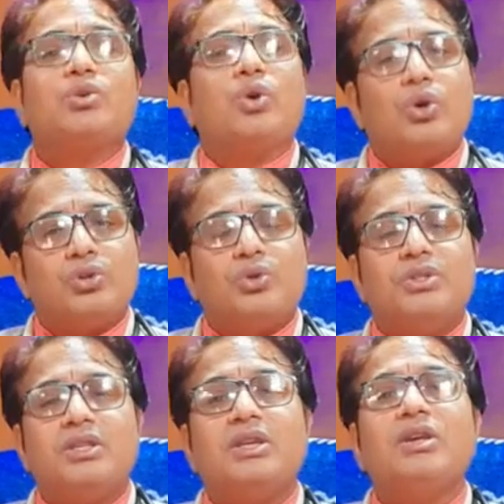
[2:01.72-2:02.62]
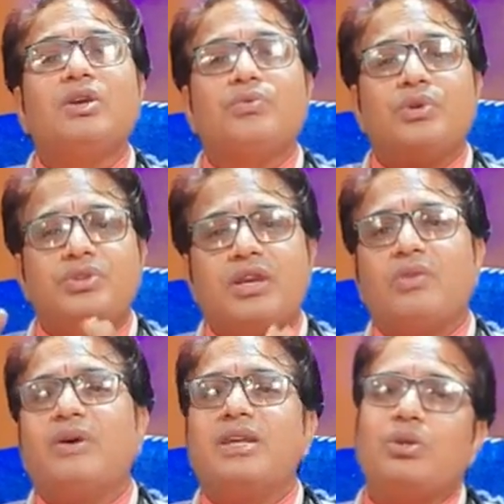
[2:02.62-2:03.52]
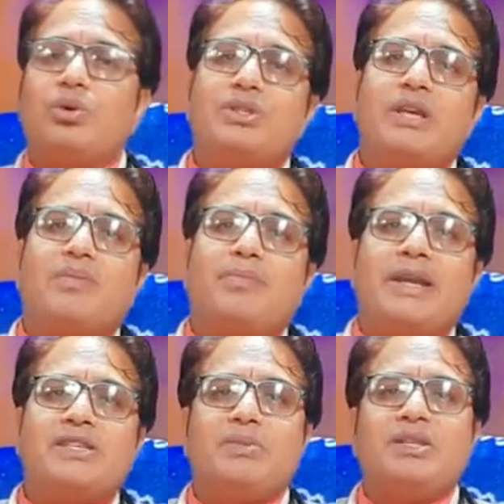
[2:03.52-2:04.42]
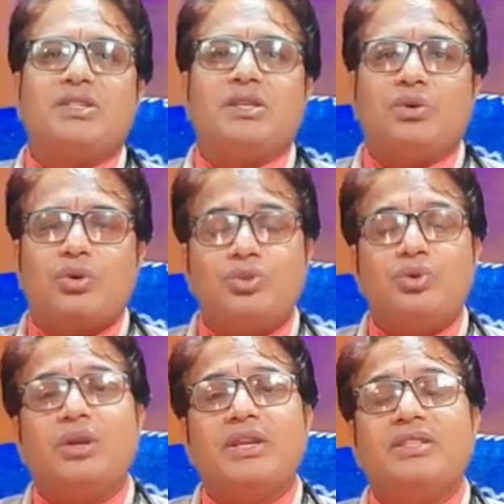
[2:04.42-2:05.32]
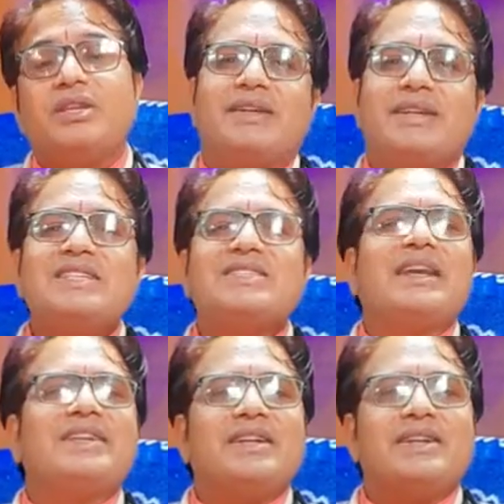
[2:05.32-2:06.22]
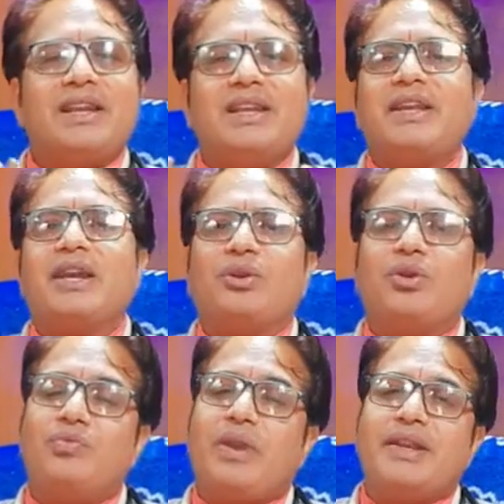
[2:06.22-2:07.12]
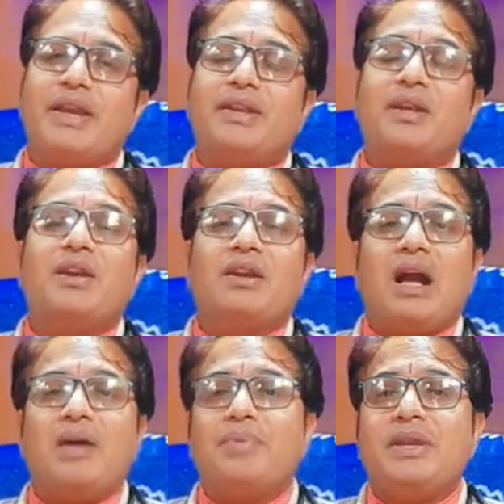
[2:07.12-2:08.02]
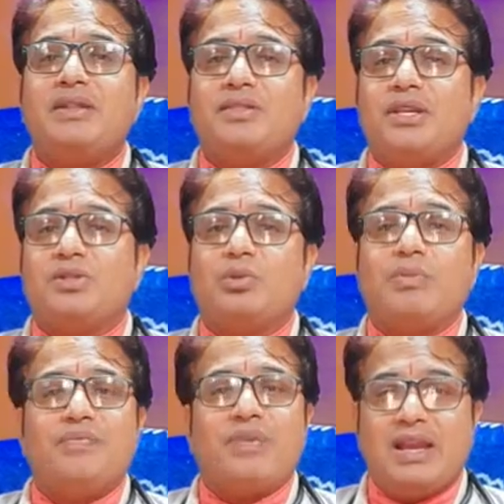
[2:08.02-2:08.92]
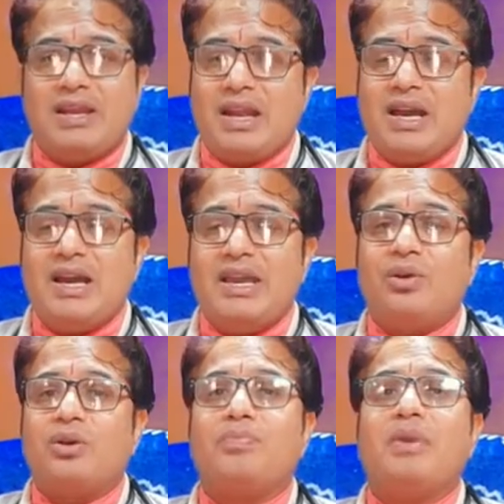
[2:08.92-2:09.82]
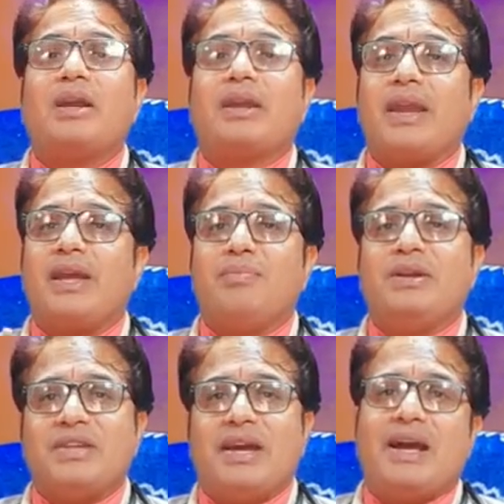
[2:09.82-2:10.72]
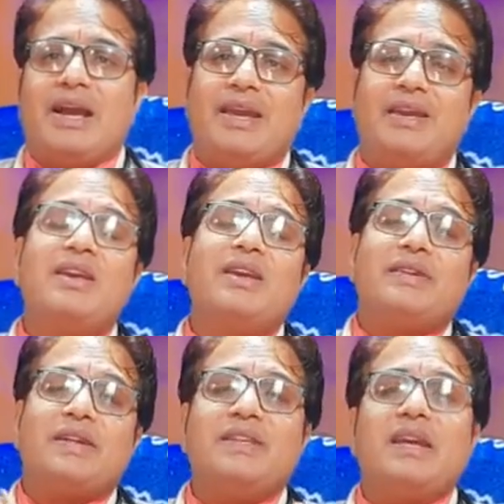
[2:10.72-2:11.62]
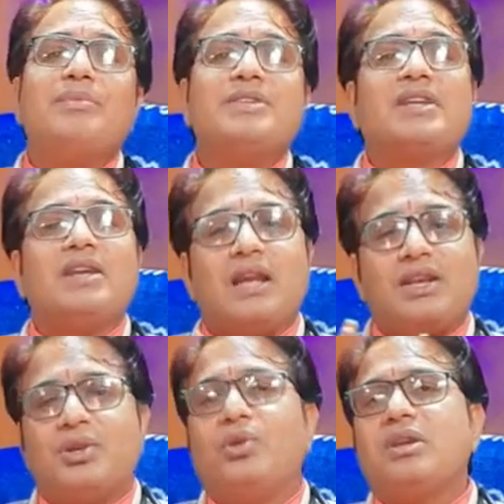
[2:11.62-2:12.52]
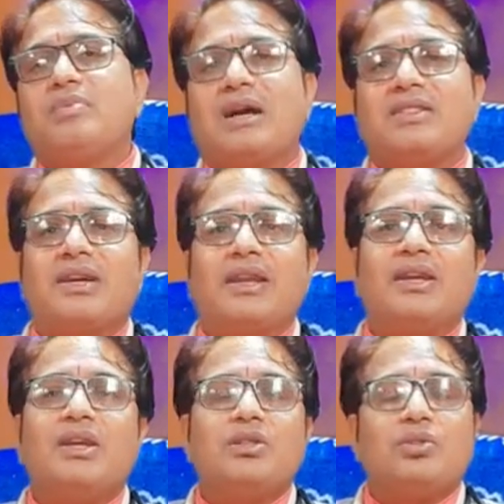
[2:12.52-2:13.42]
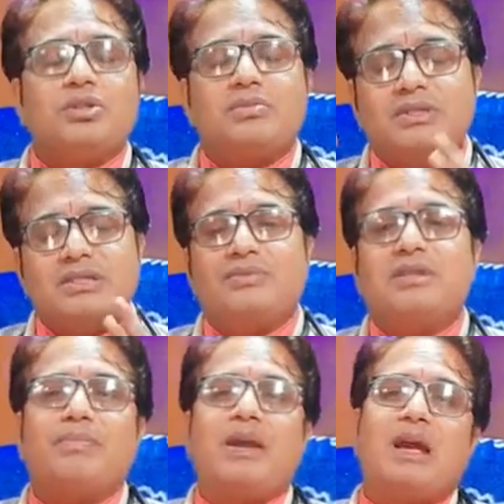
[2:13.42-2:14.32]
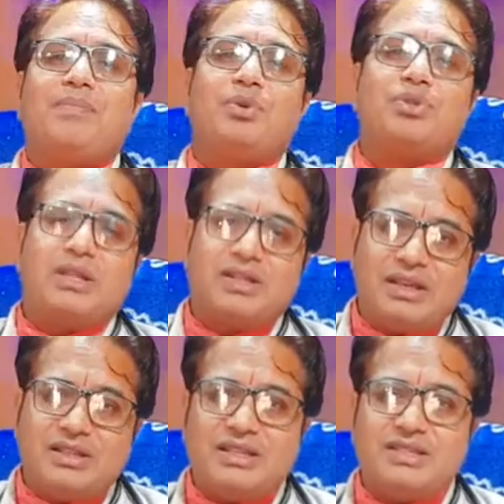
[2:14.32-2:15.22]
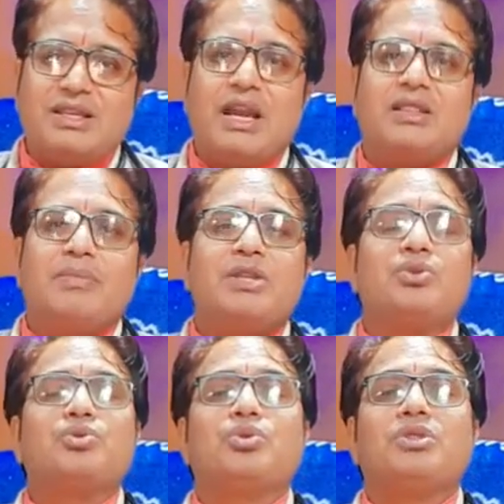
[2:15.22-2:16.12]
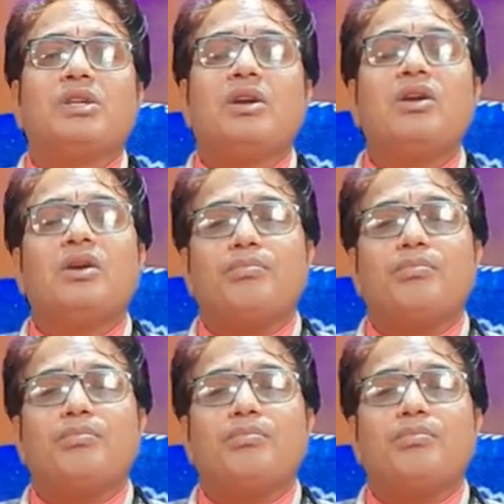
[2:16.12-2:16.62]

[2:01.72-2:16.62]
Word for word: जो खोज हुई थी वो जनवरी 2022 में इसकी खोज हो गई थी इस तरह से डेल्टा क्रोन वेरिएंट वेरिएंट काफ़ी देशों में फैल रहा है और अपना कहर मचा रहा है यदि हम इसके लक्षणों की बात करें तो इसमें सबसे पहले आपको सरदर्द की शिकायत महसूस होती है